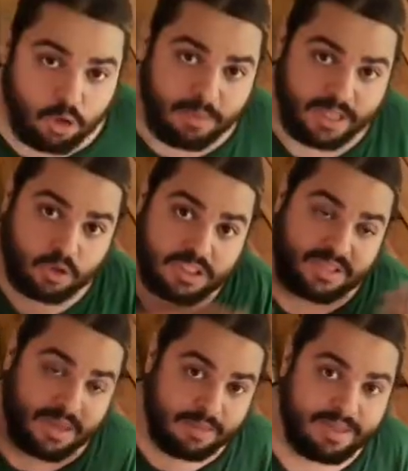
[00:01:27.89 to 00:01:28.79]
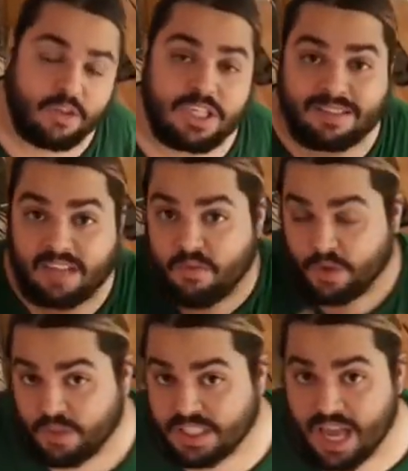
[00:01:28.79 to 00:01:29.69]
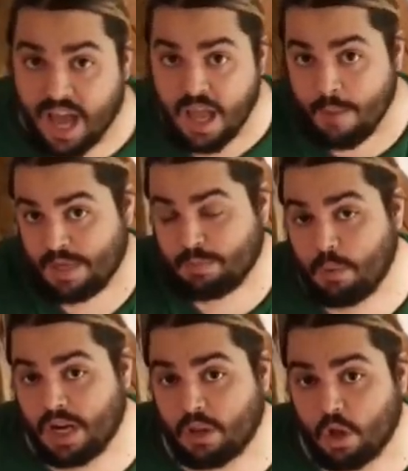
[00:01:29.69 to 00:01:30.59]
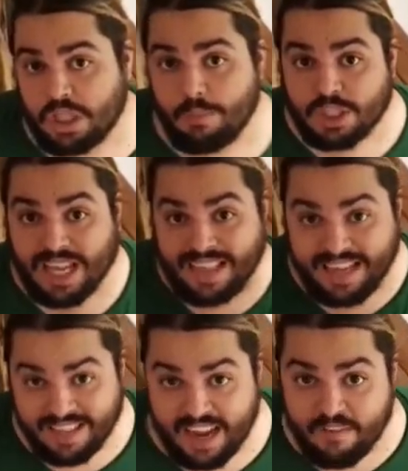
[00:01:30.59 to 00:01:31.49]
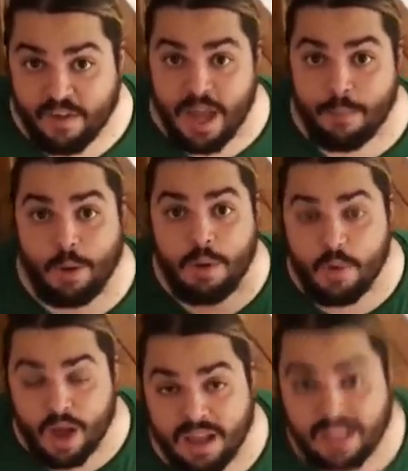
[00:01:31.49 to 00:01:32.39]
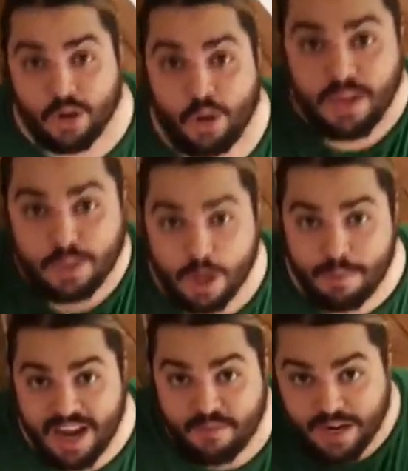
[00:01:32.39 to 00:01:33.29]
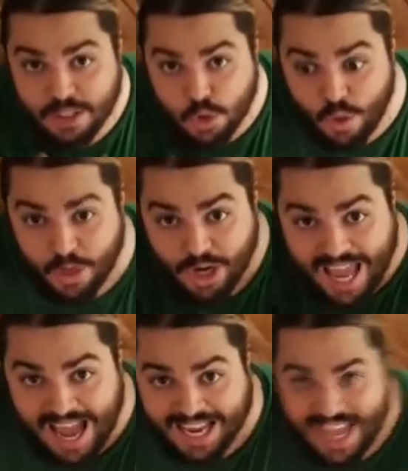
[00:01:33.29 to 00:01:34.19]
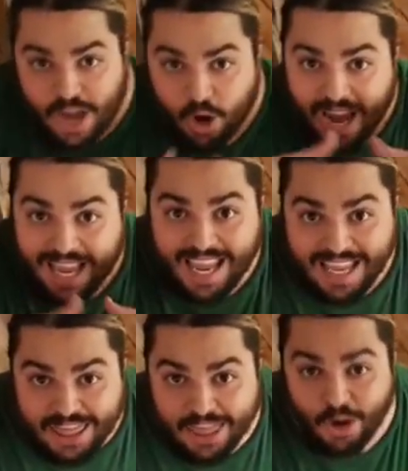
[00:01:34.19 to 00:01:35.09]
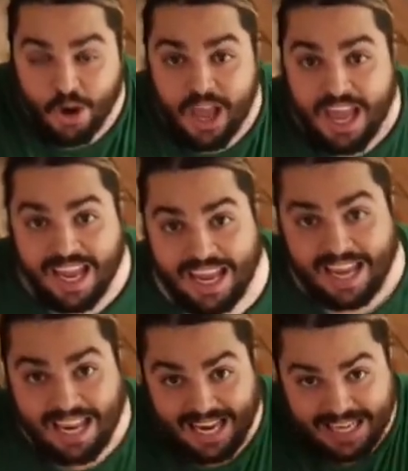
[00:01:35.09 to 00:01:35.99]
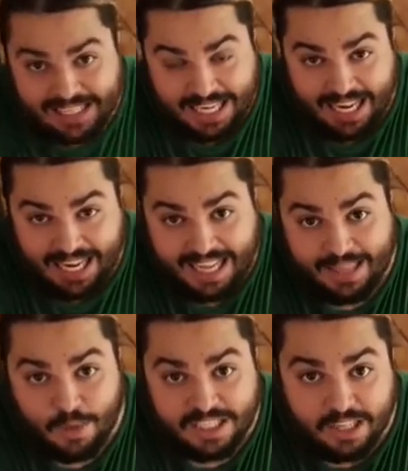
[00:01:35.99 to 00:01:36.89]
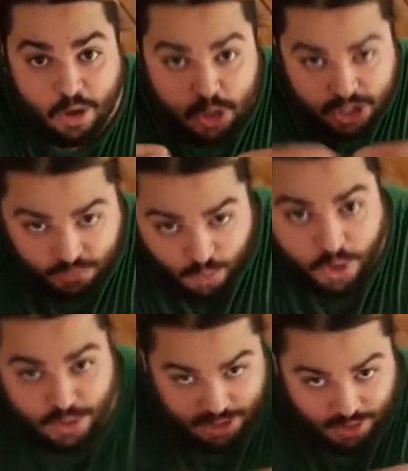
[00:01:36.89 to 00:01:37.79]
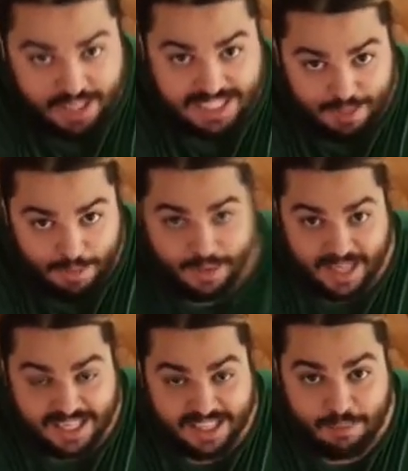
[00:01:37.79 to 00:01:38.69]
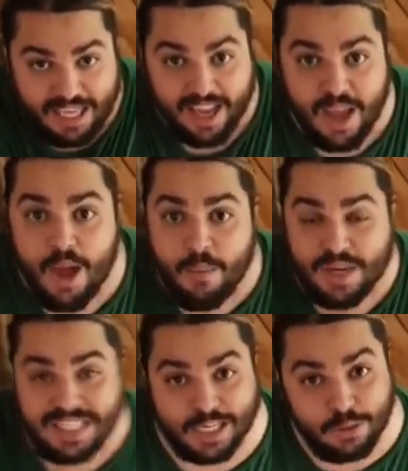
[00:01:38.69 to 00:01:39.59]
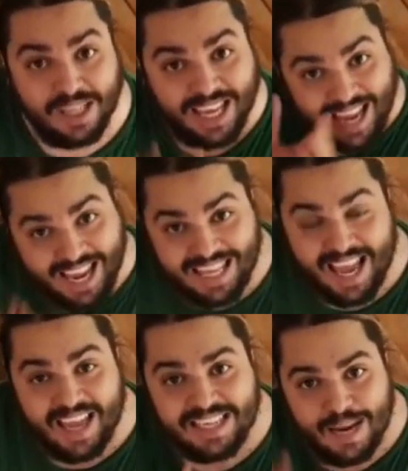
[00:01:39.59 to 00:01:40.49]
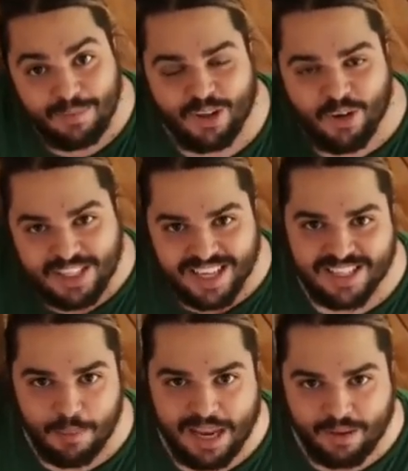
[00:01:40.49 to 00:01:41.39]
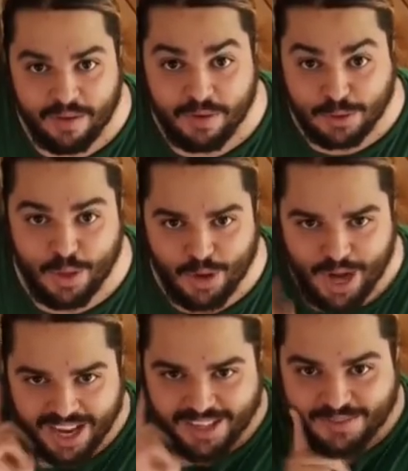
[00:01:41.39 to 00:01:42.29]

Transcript: y entonces estaban adivinando, es la actriz francesa más popular de todos los tiempos, Catherine Deneuve. Pero muy poca gente conoce a su hermana, François d'Orléac, con la que hizo eh, las, Le, Demoiselle de Rochefort. ¿Os acordáis de esa película de sí, sí, sí, Pues resulta que ella es la protagonista de esta película, François d'Orléac.